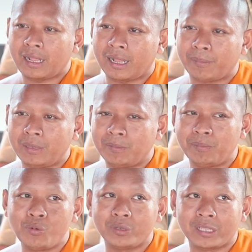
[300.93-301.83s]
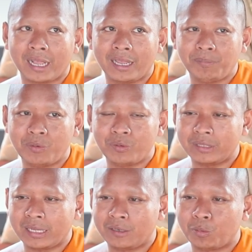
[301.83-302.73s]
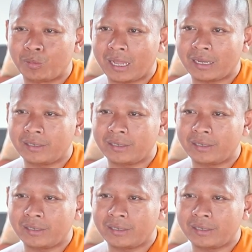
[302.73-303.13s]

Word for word: tha miền pui đá pui này cầm